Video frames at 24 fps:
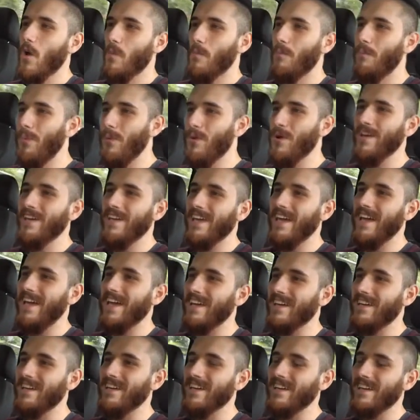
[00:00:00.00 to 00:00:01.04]
porque é
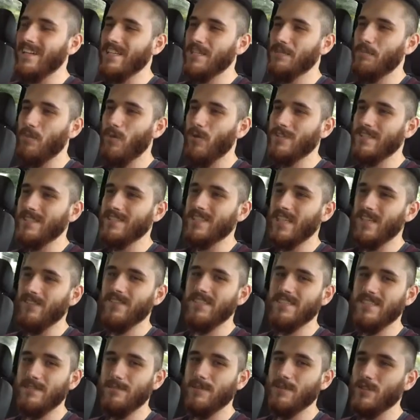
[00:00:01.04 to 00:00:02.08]
que a esposa estava em
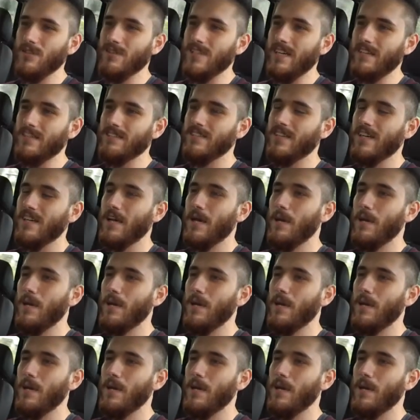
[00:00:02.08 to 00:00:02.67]
cima do teto.